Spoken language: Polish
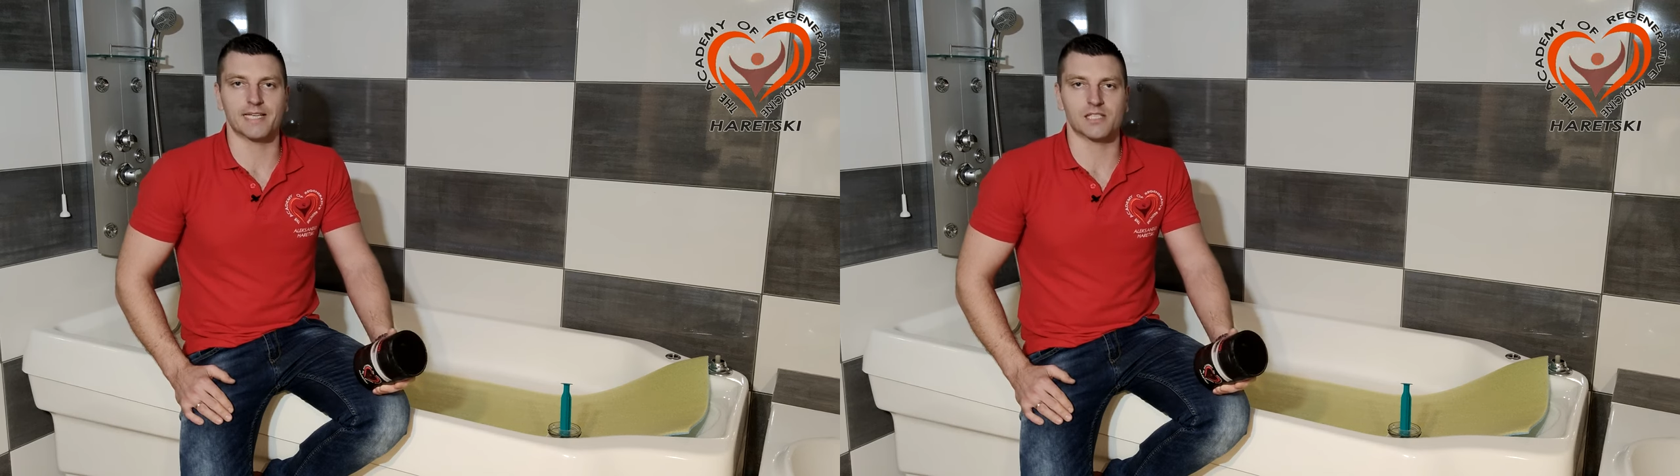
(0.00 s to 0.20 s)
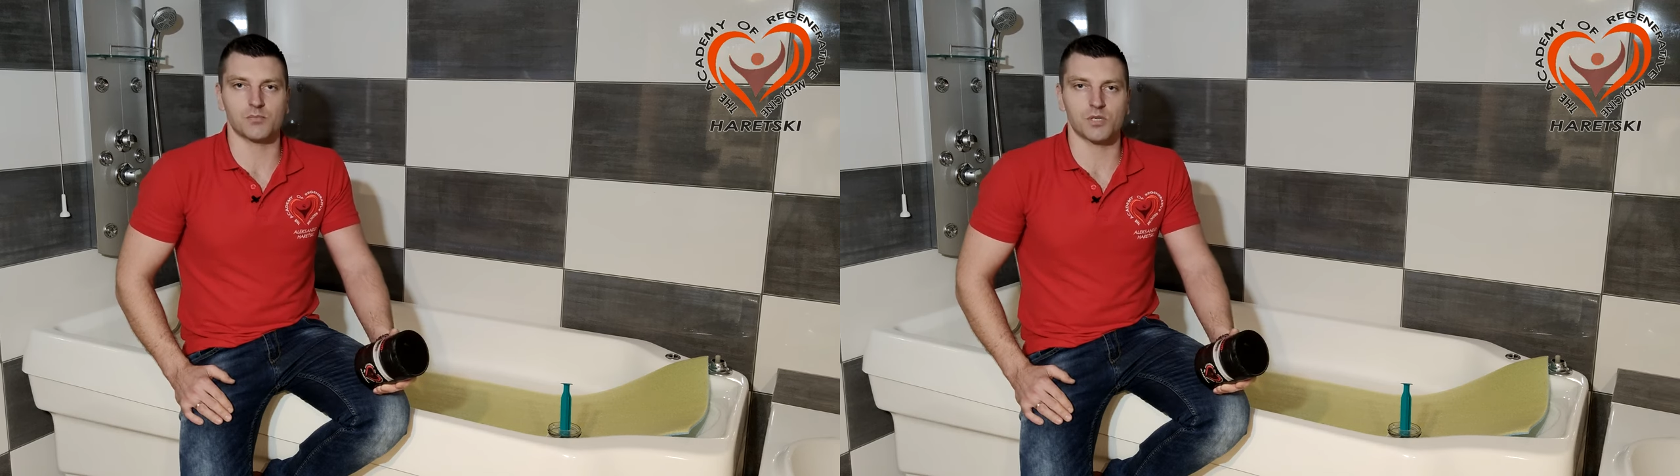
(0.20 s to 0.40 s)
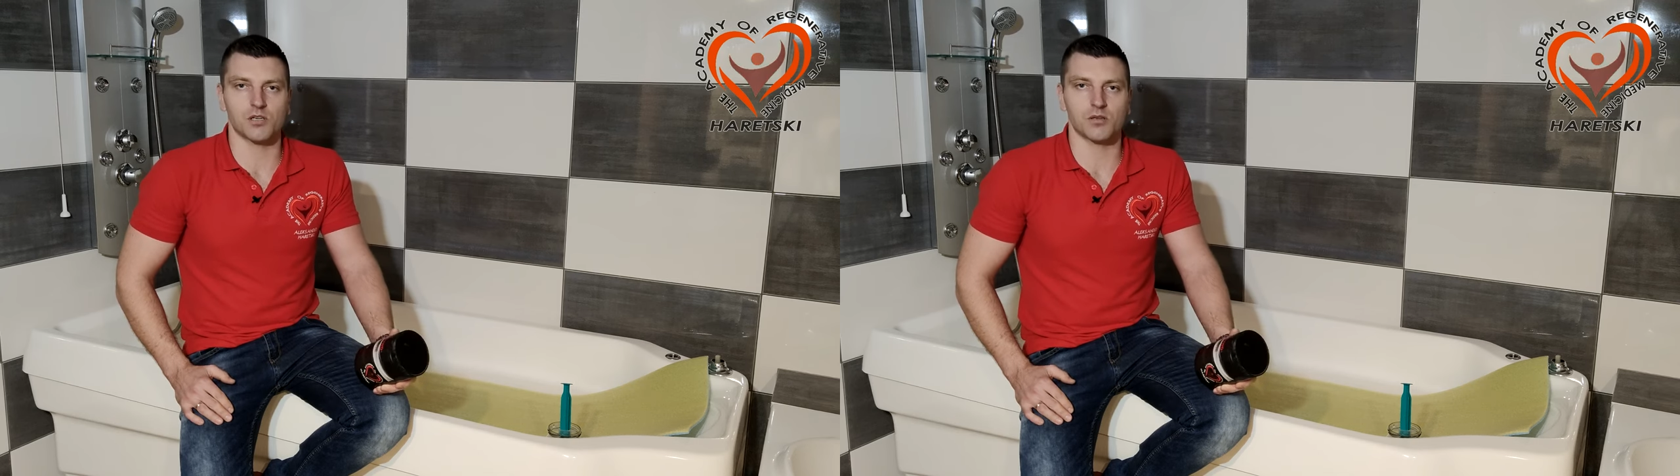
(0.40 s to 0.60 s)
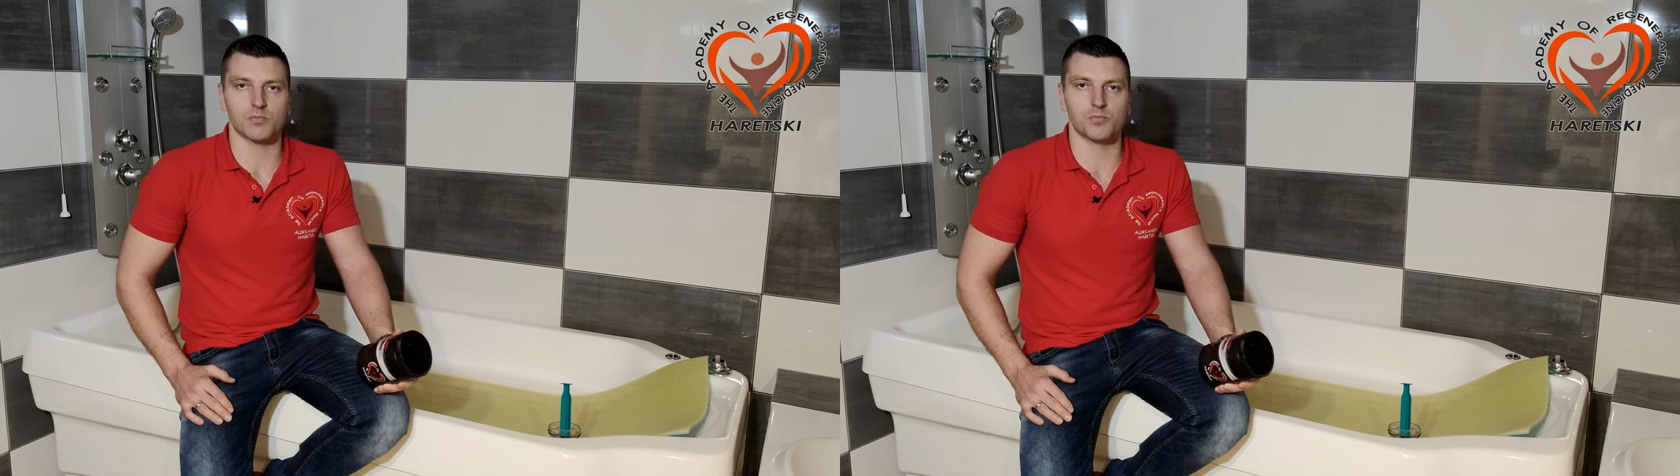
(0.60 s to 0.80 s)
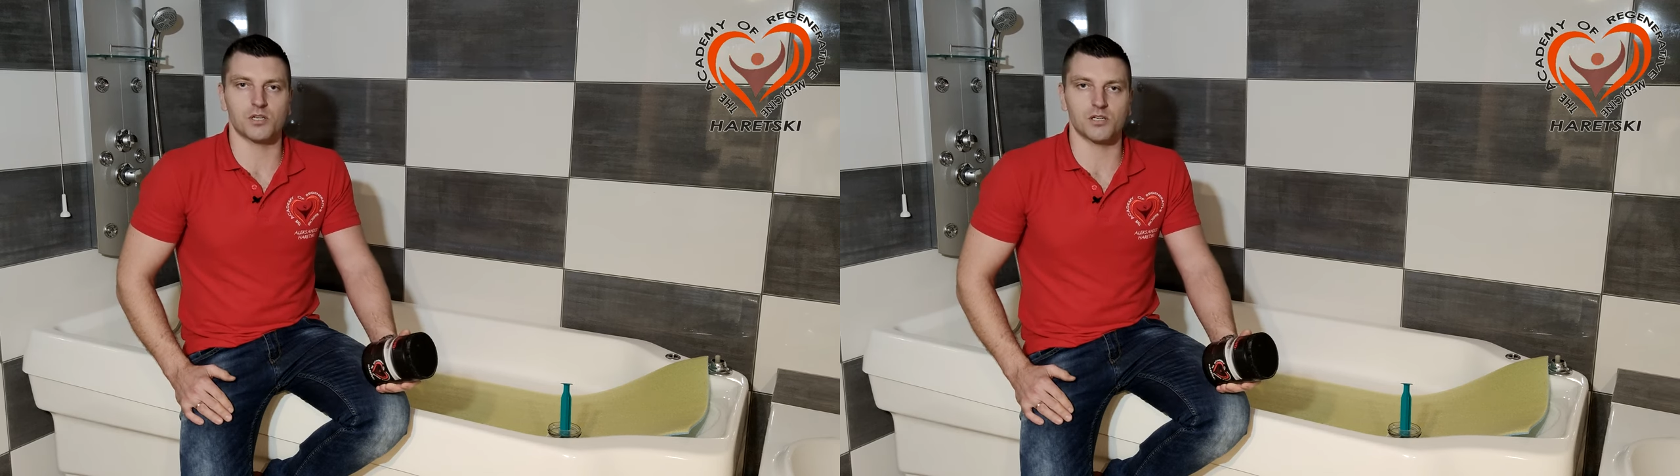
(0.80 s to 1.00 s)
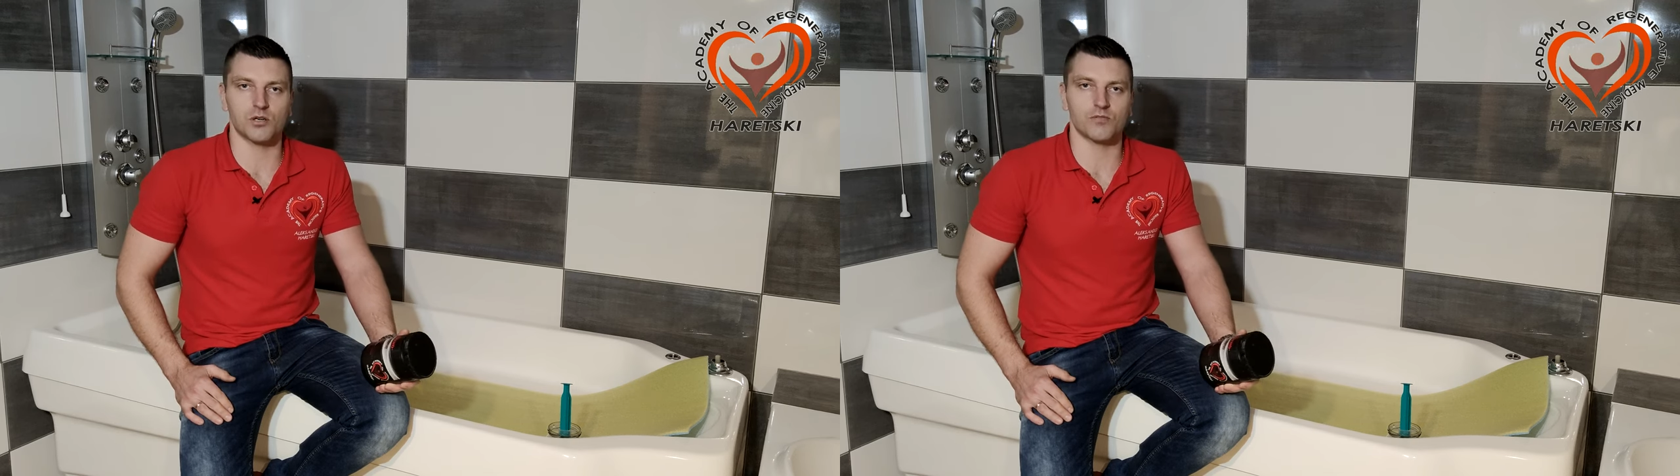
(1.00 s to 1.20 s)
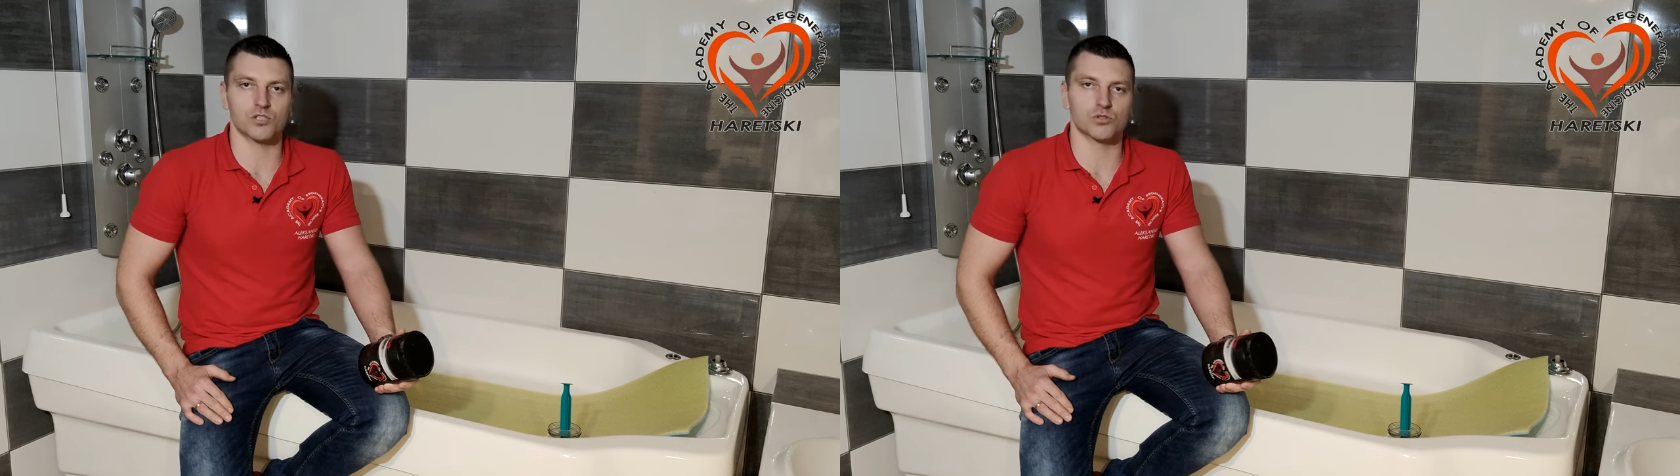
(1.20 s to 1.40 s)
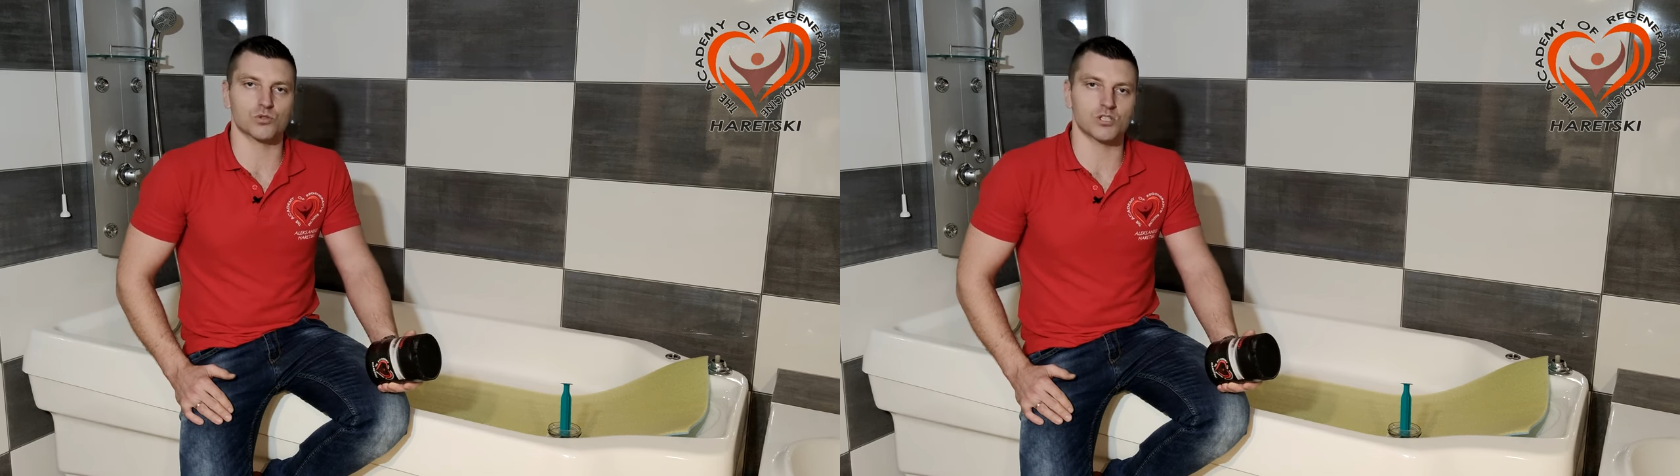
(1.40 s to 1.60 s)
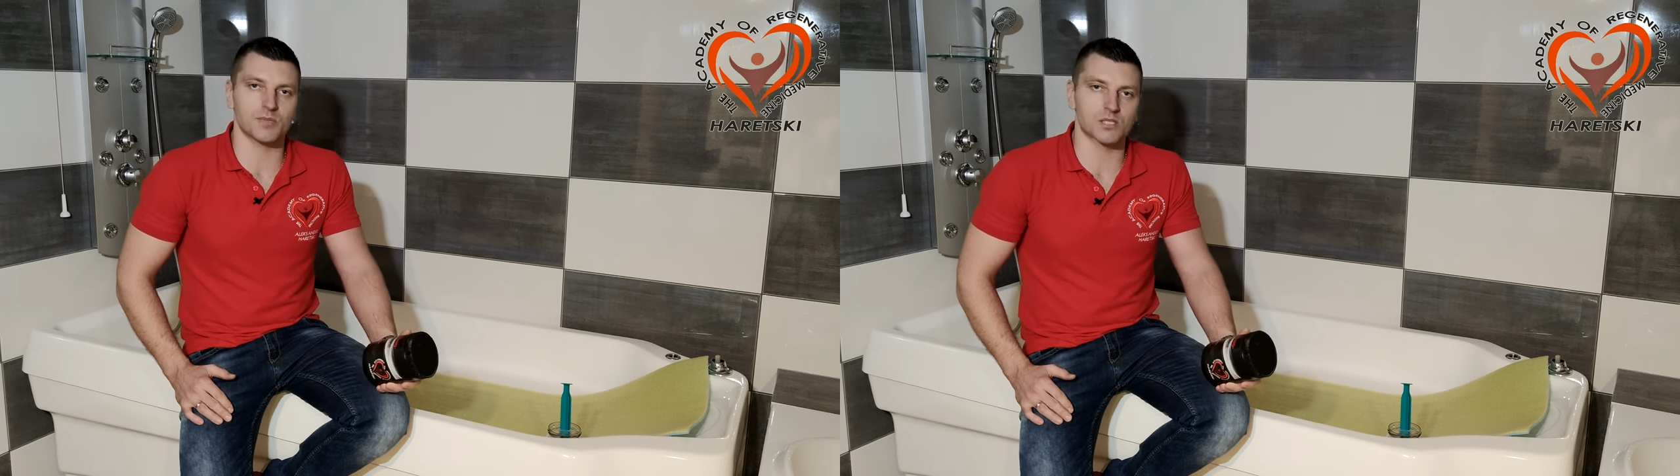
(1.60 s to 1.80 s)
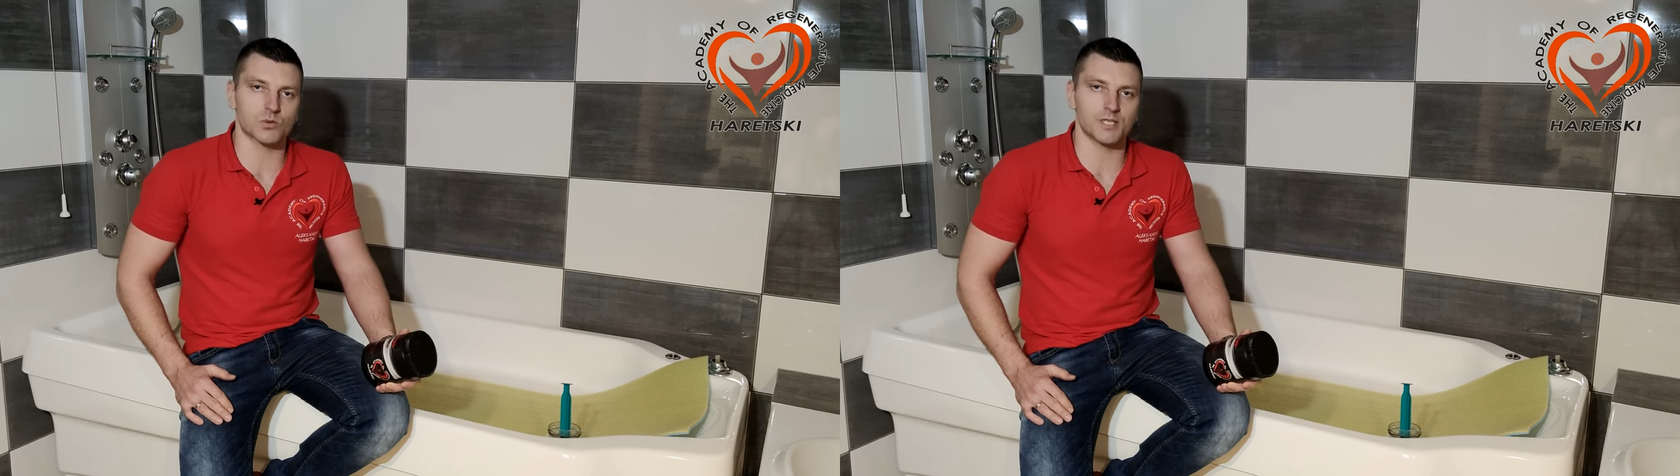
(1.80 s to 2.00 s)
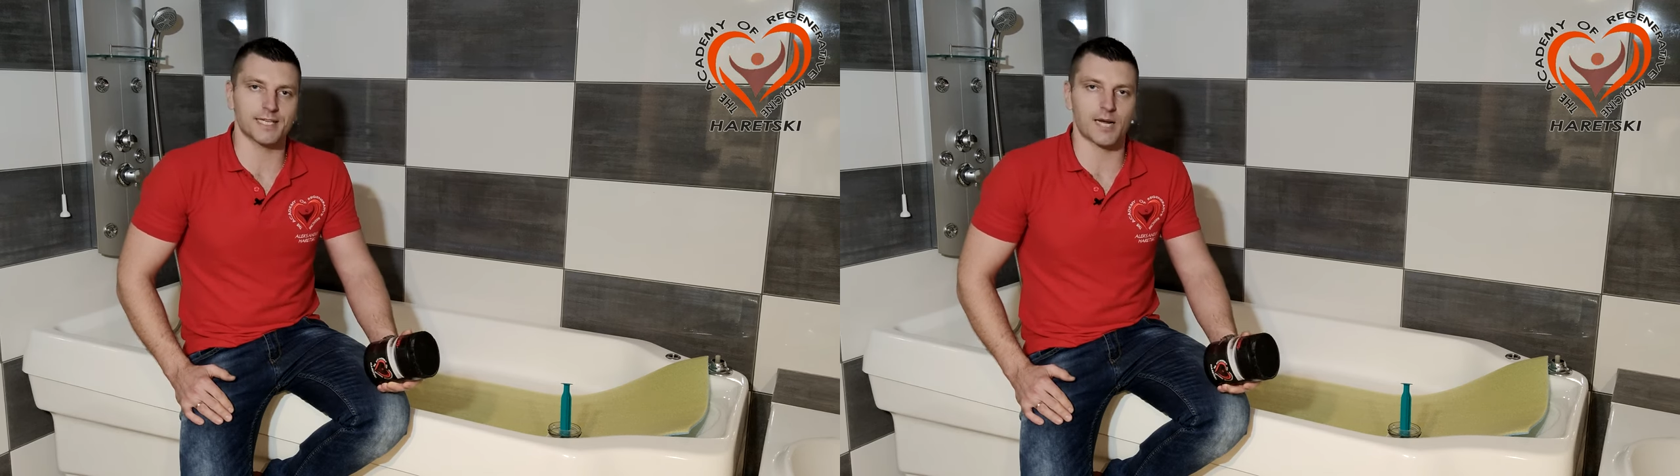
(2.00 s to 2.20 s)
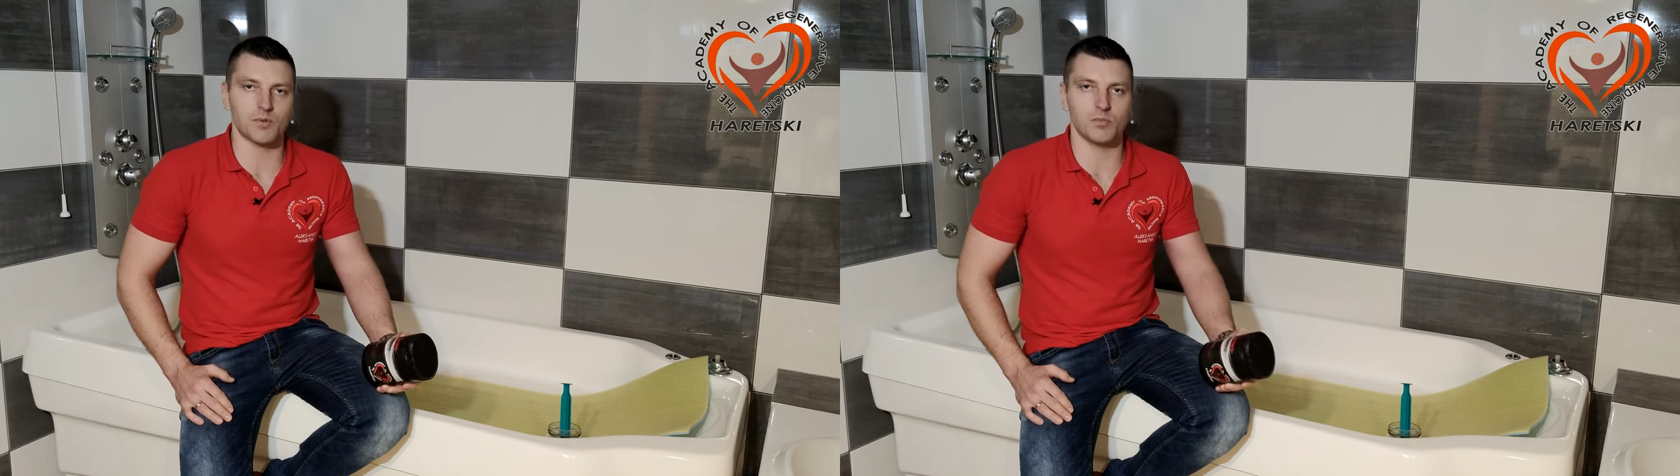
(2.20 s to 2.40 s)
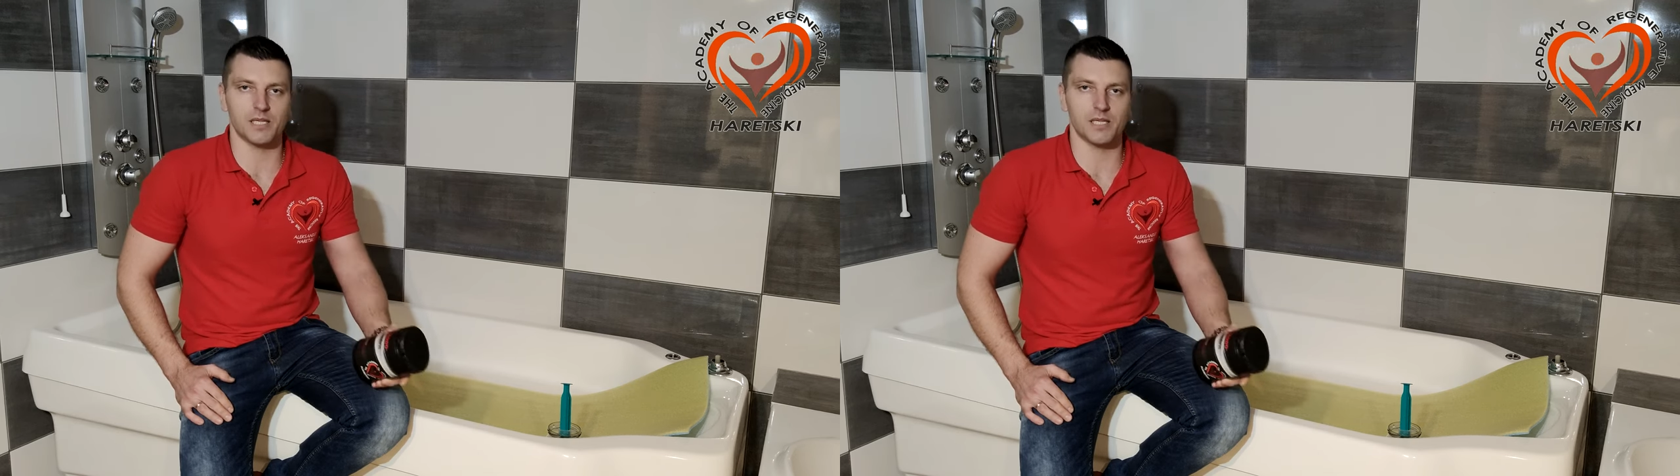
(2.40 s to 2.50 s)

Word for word: zabiegi peelingowe z różnymi składnikami,